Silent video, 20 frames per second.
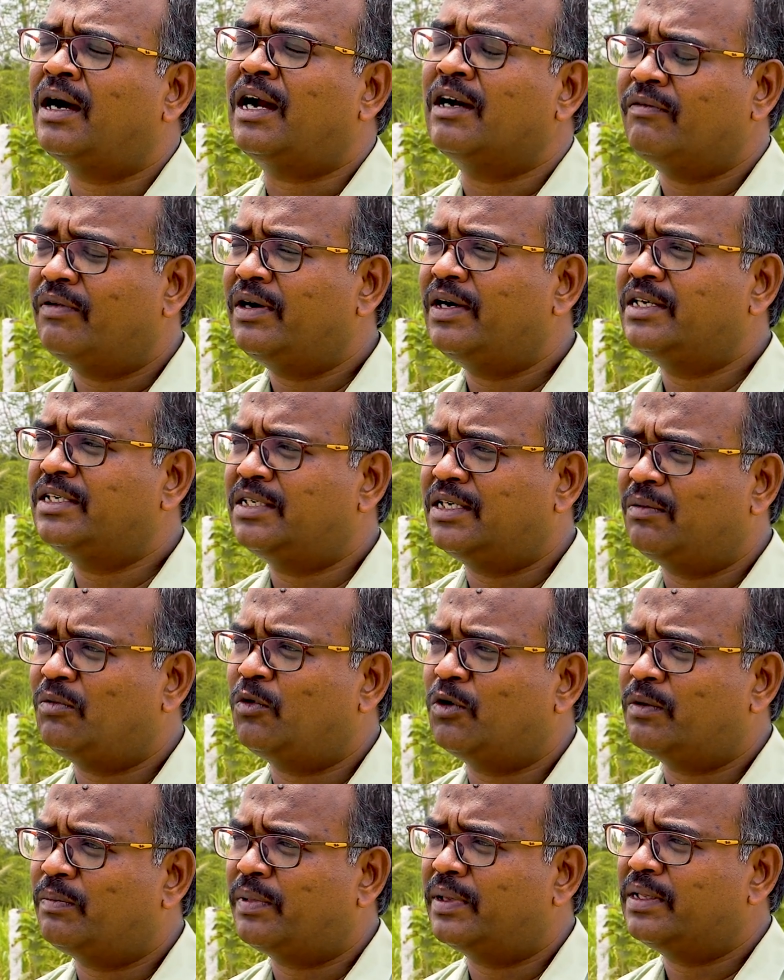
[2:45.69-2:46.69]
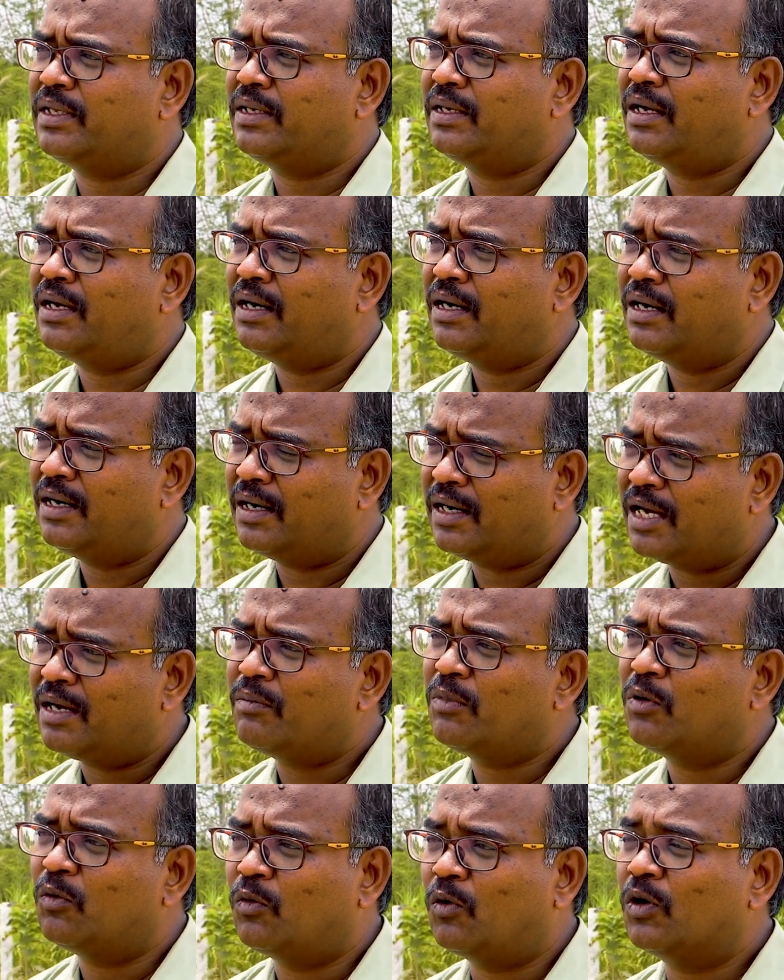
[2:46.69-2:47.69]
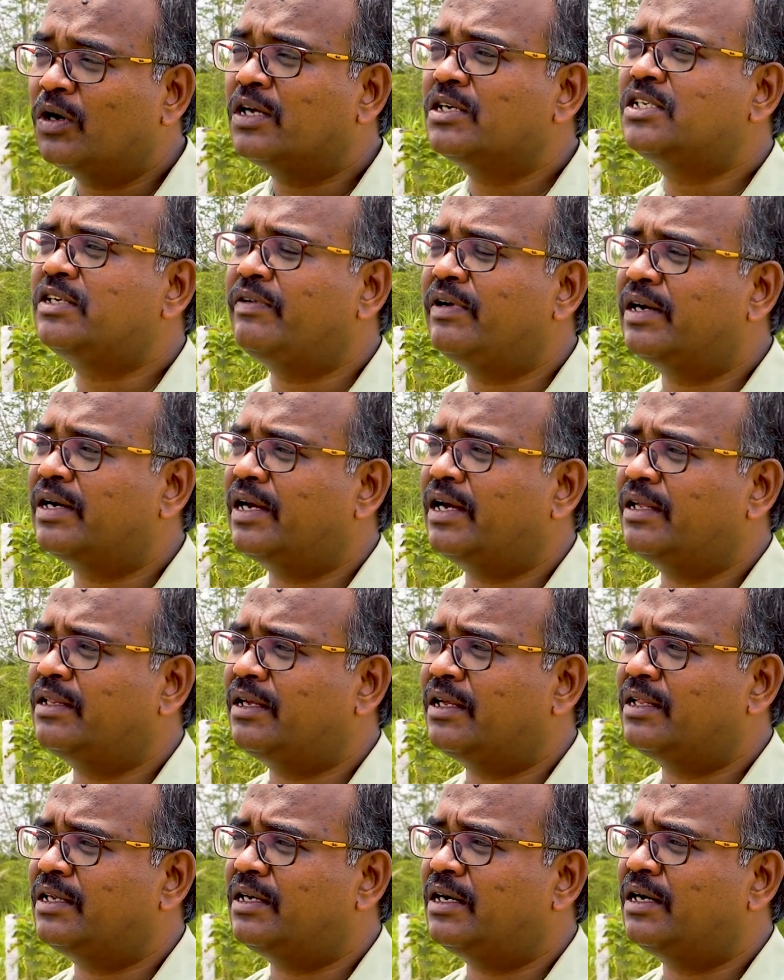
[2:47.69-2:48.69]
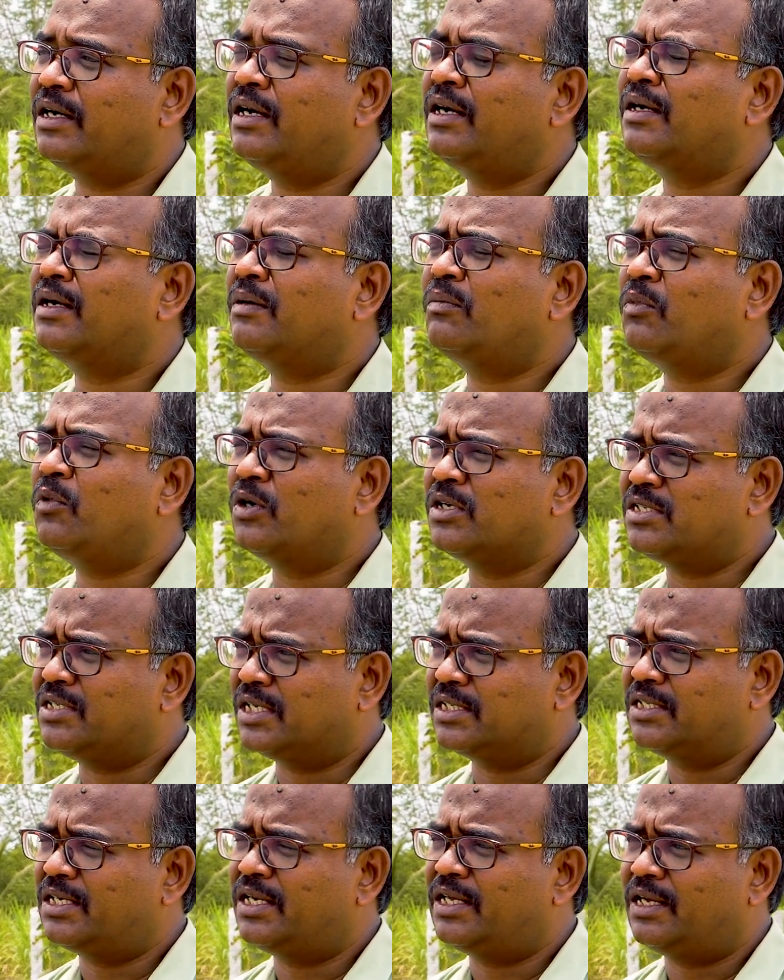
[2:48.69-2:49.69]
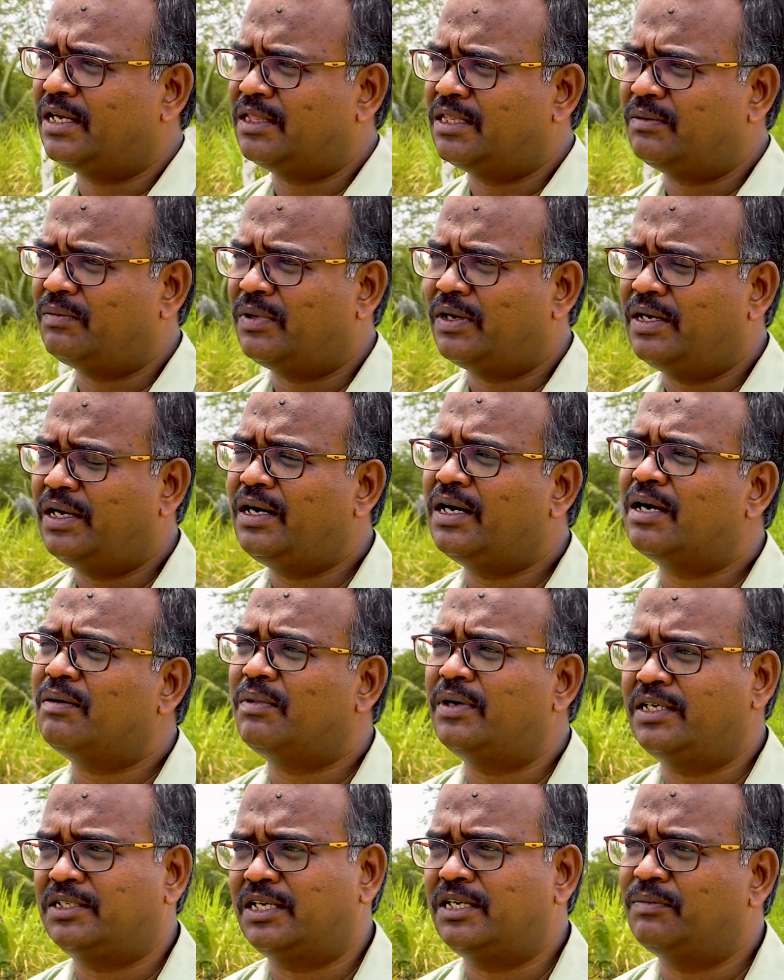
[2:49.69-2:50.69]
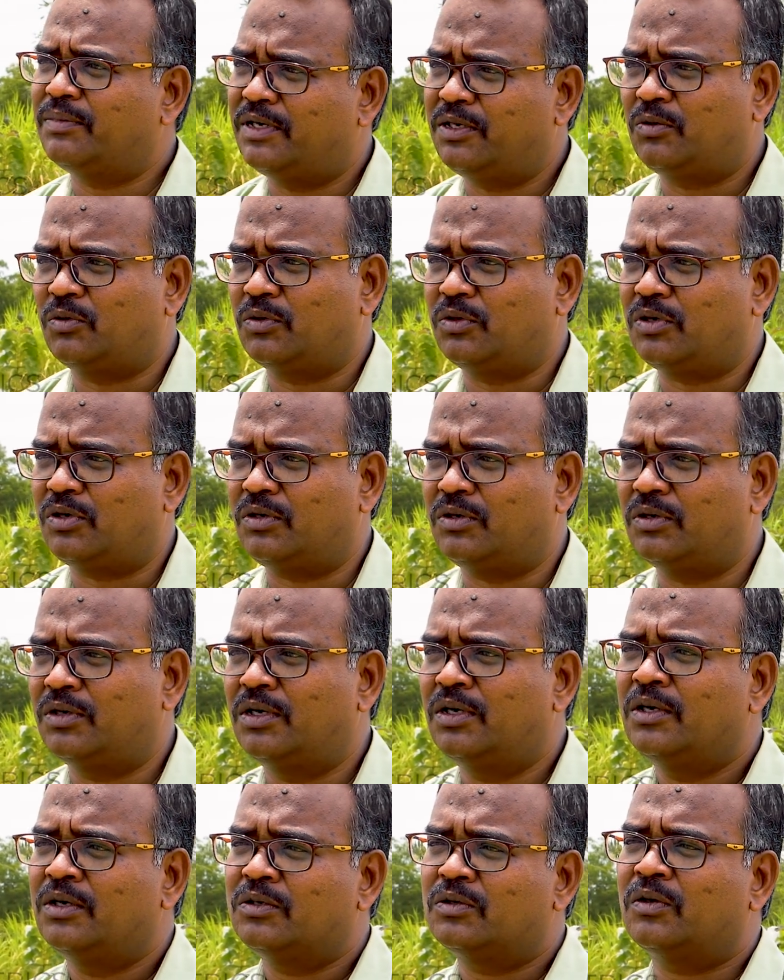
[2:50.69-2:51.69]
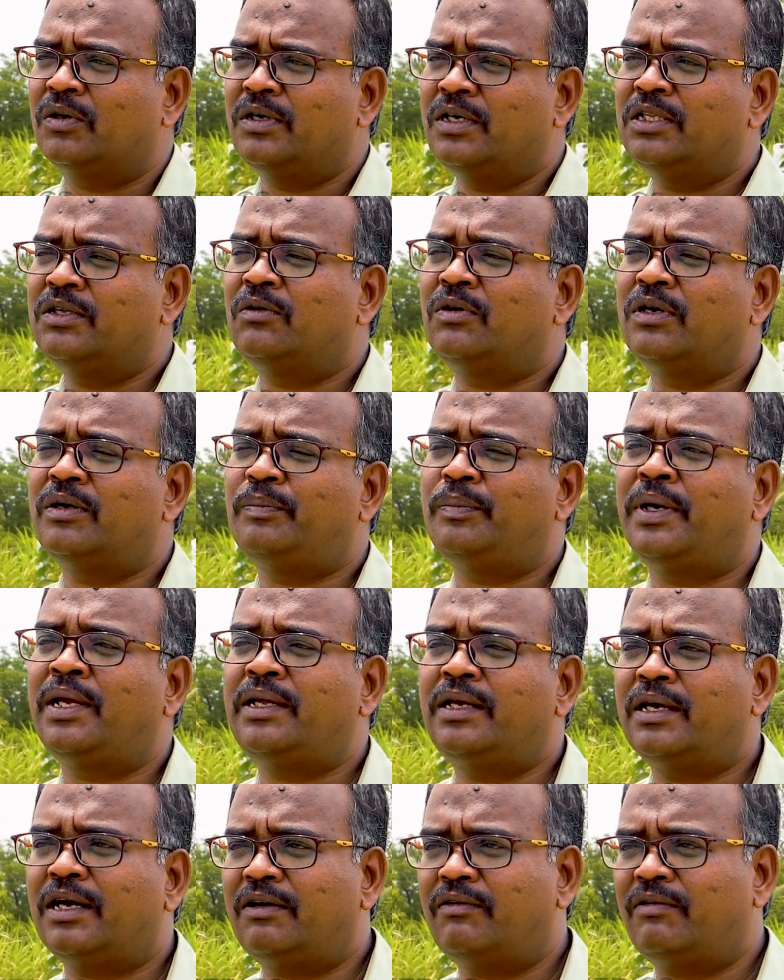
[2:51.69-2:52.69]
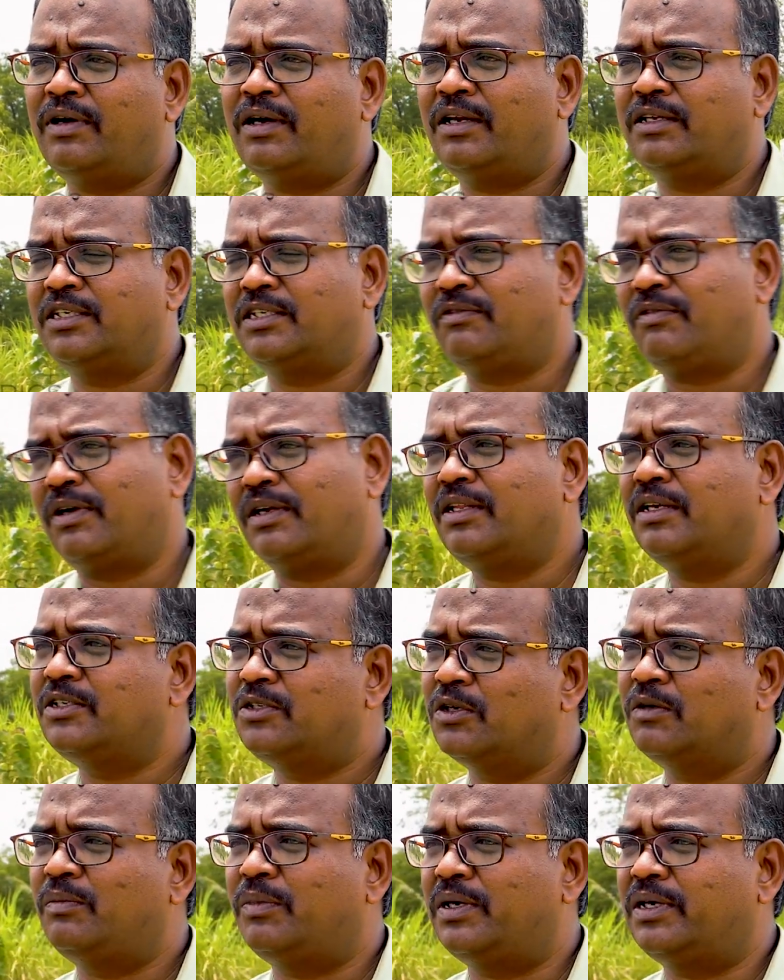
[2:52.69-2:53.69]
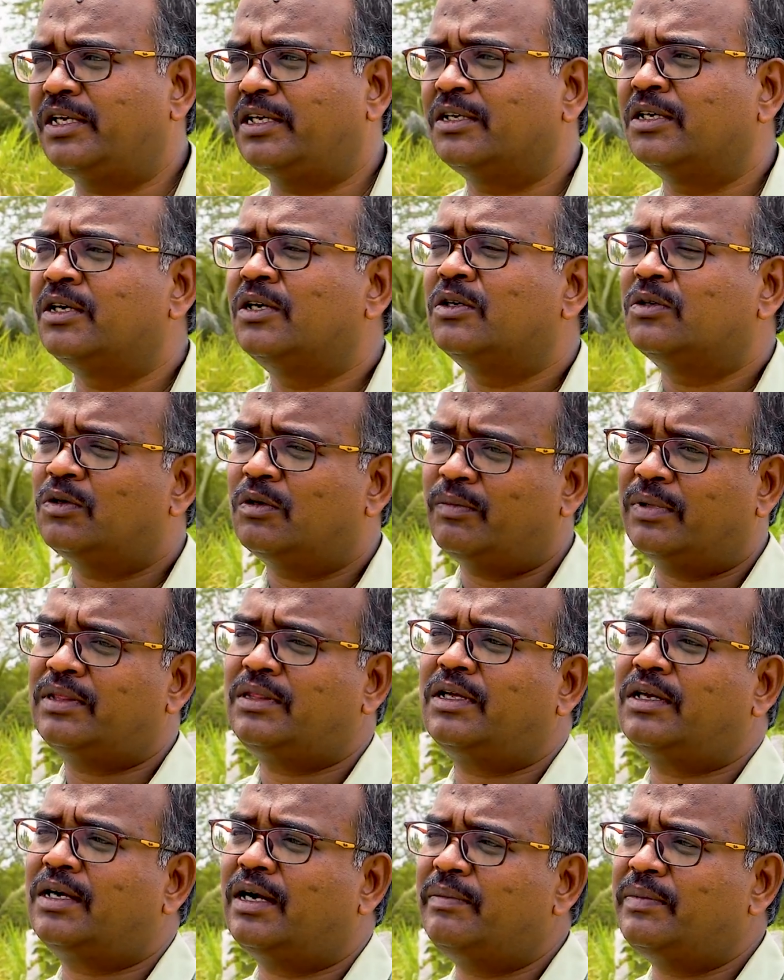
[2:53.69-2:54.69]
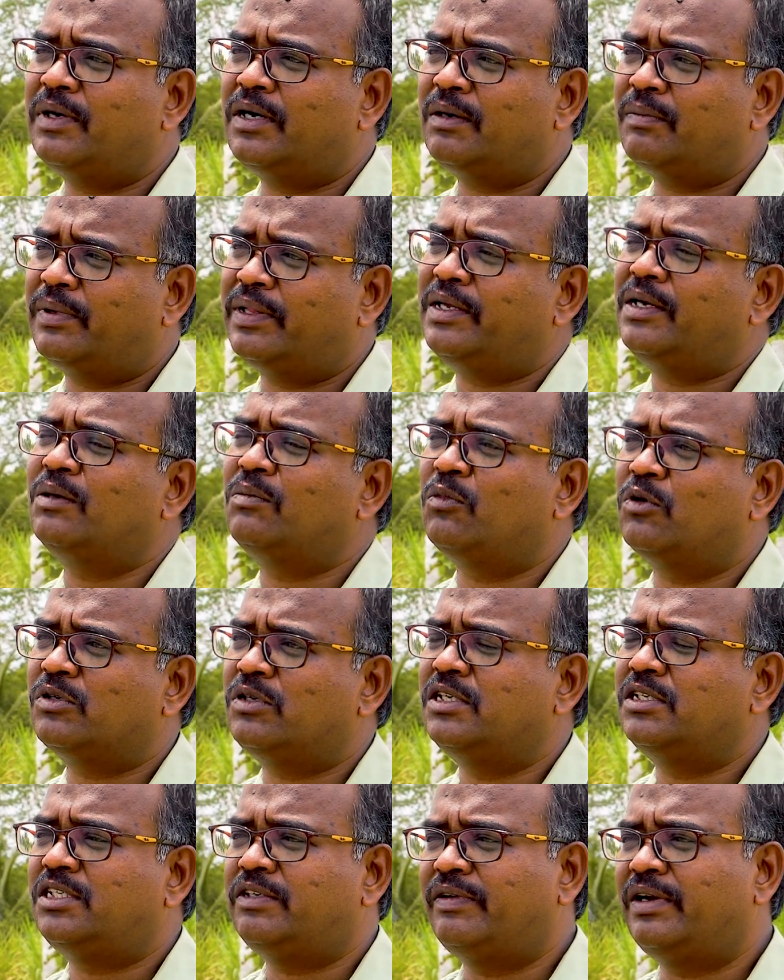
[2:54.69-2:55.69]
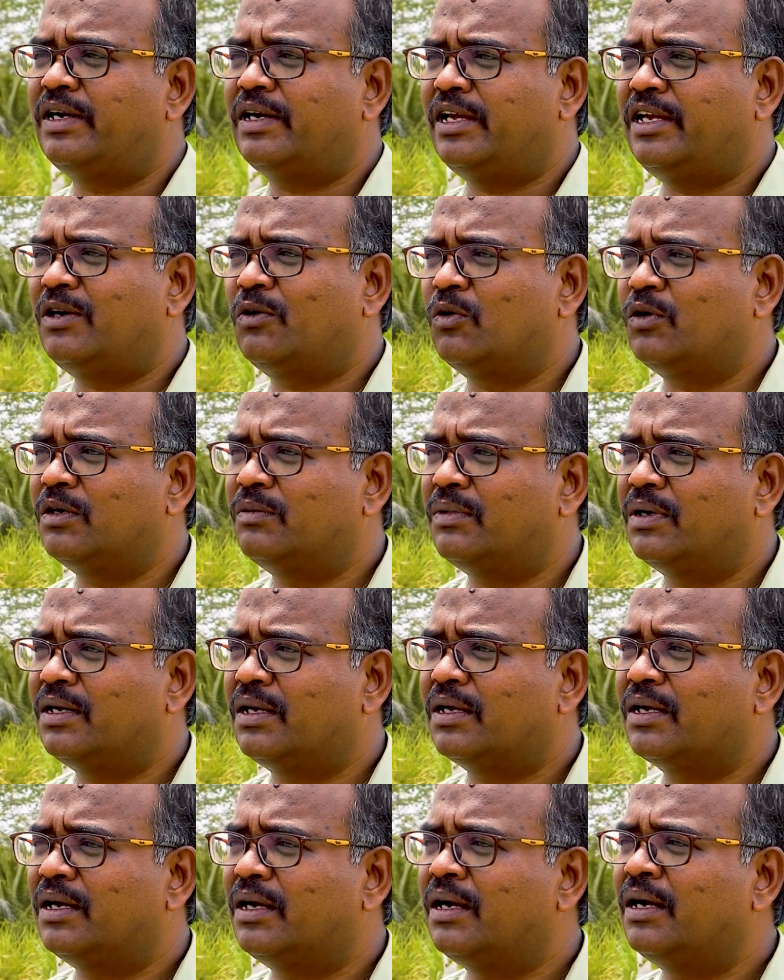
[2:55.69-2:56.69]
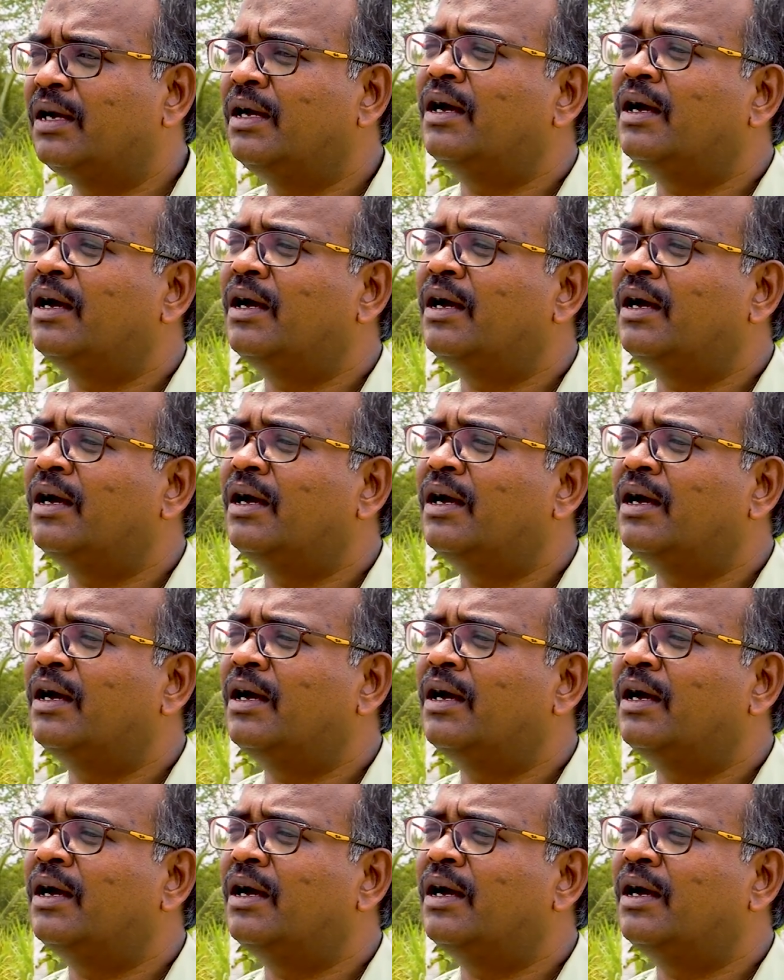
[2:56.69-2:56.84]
அட்வான்டேஜ் நம்மளோட பார்த்தீங்கன்னா நாம் ஓனாக சிவில் ட்ராயிங் அதனால நம்மளோட ஸ்ட்ரக்சருக்கு ஏற்ற மாதிரியே நாம் டிசைன் பண்ணி கொடுத்துட்றோம் ஸோ இது ஒரு பெரிய அட்வான்டேஜஸ் ஃபார் த ஜியோமெட்ரி ஸோ மற்ற காம்படிட்டர் பார்த்தீங்கன்னா மோஸ்ட்லி சிவில் ட்ராயிங் கொடுக்க மாட்டாங்க